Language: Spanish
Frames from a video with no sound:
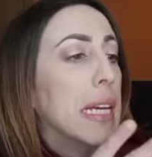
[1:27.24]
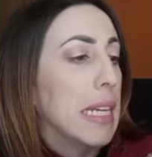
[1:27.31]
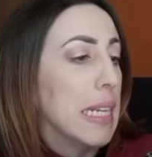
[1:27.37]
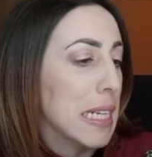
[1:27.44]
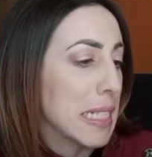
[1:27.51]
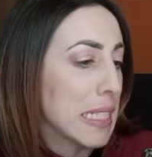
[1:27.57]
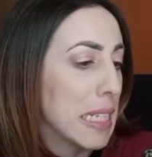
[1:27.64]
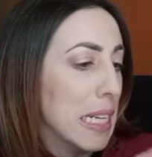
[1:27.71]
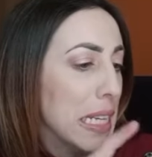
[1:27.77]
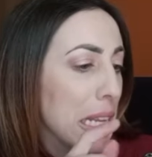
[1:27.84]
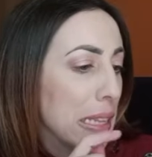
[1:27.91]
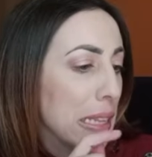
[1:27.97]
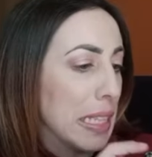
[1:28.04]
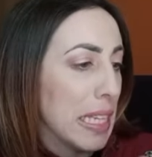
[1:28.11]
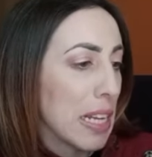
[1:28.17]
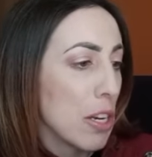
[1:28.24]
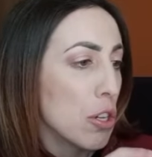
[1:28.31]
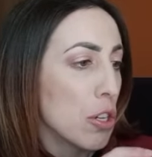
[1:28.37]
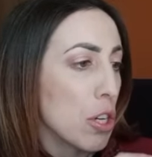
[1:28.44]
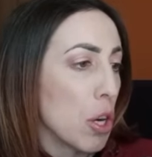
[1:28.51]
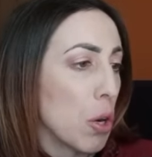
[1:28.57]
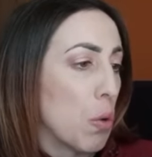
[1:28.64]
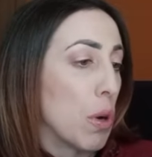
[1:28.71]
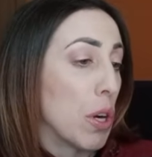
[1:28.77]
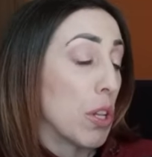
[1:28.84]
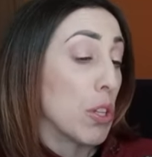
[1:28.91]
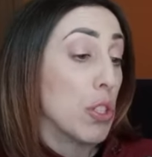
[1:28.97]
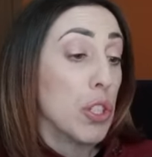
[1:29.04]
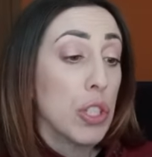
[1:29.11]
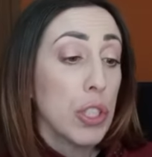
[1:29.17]
Y es el de tiernos
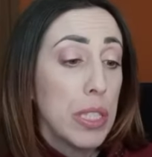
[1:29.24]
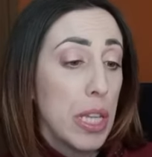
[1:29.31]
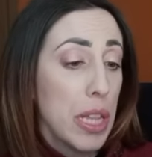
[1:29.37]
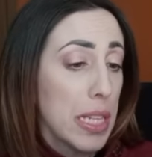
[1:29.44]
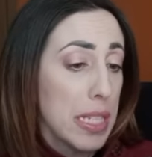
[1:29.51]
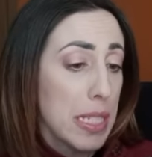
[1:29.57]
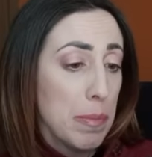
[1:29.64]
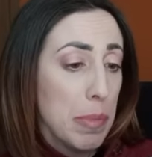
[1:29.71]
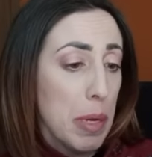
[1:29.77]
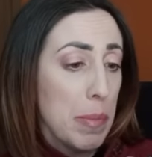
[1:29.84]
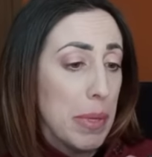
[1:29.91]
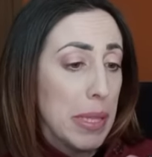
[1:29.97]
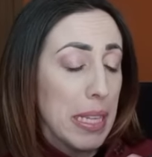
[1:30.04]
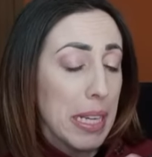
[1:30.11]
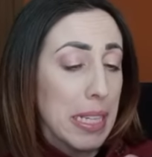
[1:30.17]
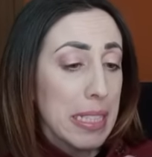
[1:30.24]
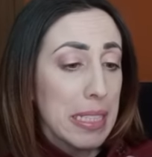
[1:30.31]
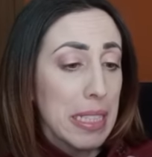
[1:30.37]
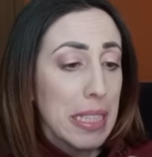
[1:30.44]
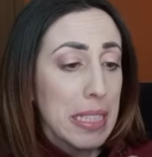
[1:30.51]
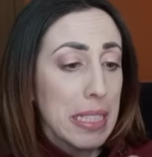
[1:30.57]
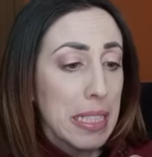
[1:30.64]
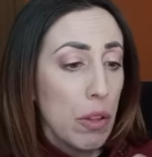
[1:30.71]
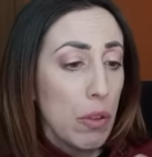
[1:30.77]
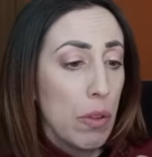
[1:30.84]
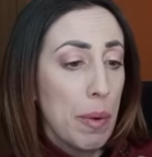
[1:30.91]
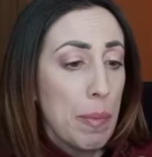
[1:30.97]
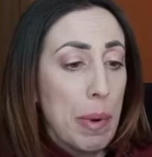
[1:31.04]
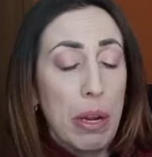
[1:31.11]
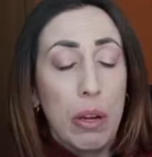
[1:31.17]
recuerdos. Nos dice simplemente que está testado
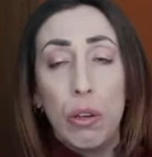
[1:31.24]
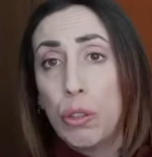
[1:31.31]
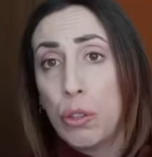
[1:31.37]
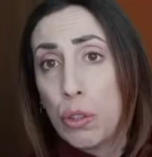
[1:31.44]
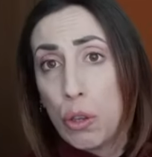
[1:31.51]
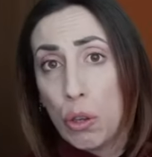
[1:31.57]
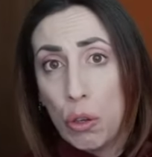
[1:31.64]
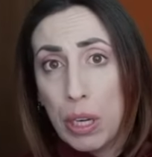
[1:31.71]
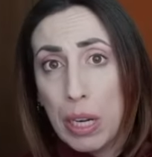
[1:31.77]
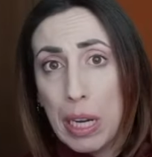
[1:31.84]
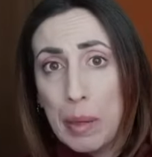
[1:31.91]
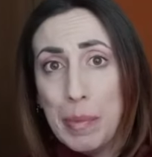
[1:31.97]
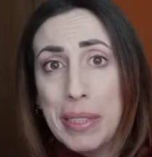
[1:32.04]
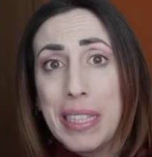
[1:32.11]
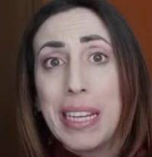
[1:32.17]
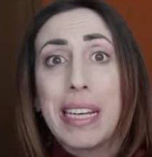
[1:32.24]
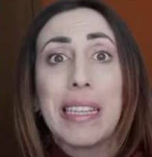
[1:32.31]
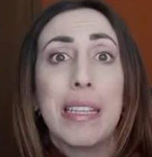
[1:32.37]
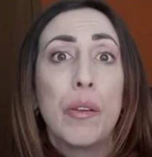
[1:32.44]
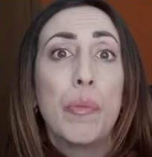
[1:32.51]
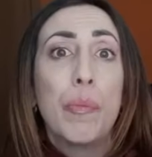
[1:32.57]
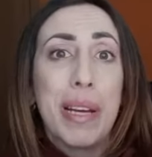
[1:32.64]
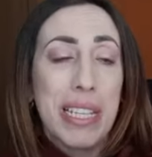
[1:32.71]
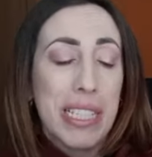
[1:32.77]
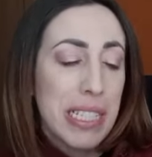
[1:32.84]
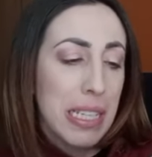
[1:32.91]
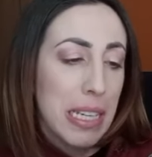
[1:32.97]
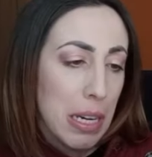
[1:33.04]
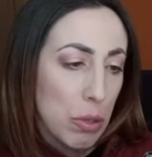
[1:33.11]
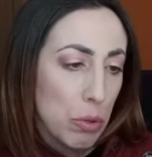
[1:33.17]
dermatológicamente y que tiene un pH
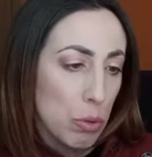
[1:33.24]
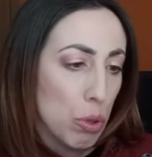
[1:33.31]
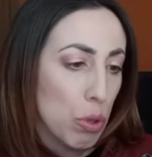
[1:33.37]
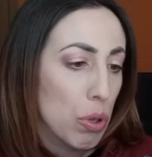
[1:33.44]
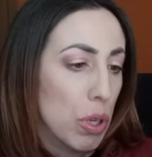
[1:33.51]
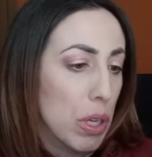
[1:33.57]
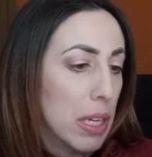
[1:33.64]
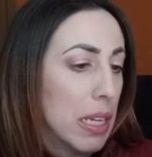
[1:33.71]
neutro.